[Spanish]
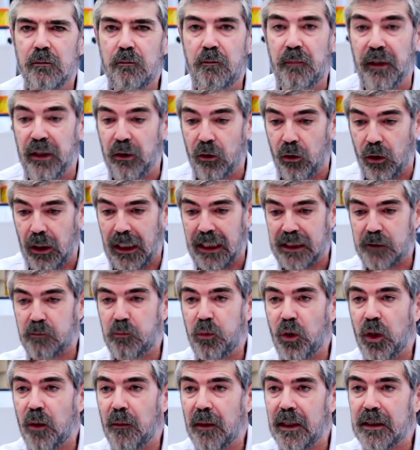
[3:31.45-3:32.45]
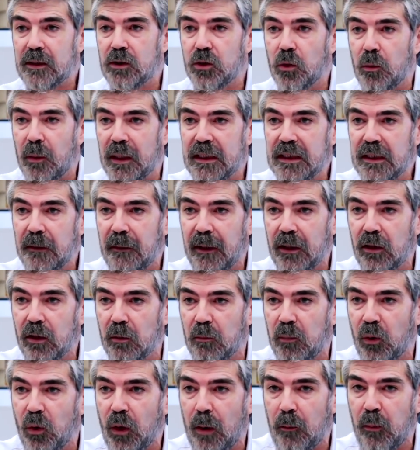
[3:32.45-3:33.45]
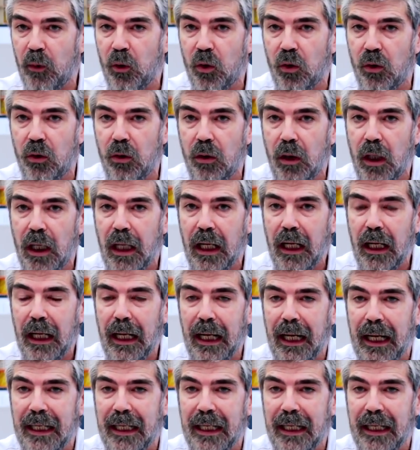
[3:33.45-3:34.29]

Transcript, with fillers: pero las pruebas nos van llevando poco a poco